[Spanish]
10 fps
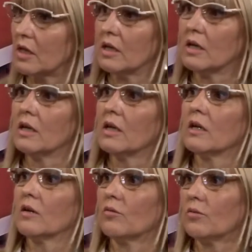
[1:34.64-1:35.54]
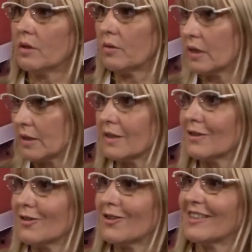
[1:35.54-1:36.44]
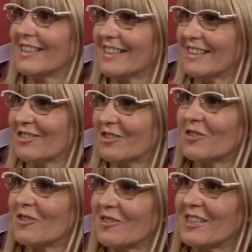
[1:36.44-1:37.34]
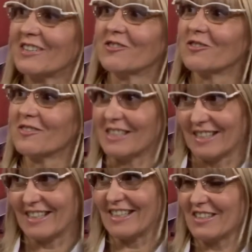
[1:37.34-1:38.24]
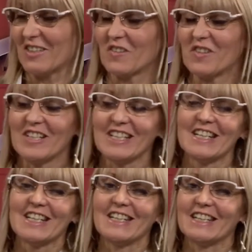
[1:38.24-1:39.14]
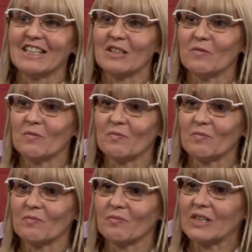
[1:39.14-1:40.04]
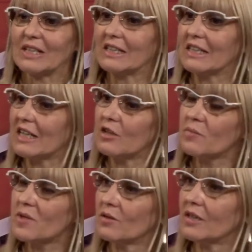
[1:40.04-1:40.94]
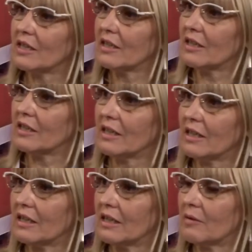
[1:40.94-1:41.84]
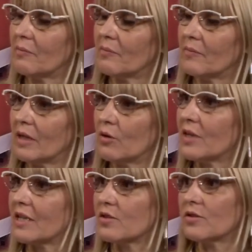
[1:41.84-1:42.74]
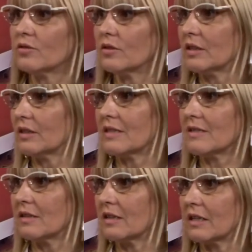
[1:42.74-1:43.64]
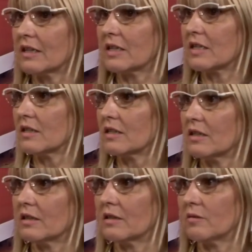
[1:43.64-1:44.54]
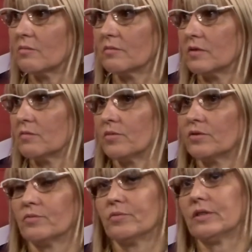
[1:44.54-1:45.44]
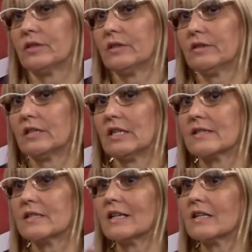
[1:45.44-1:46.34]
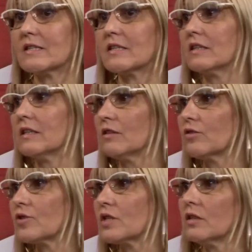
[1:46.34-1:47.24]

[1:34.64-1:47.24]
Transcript: Bien. Una vez que tengo eh, mm. todos los datos y crédito, eh, te da la opción de elegir la, ubicación donde estás, entre qué calle, entre, pues, suponete, entre Alcina, al 100 y el 200.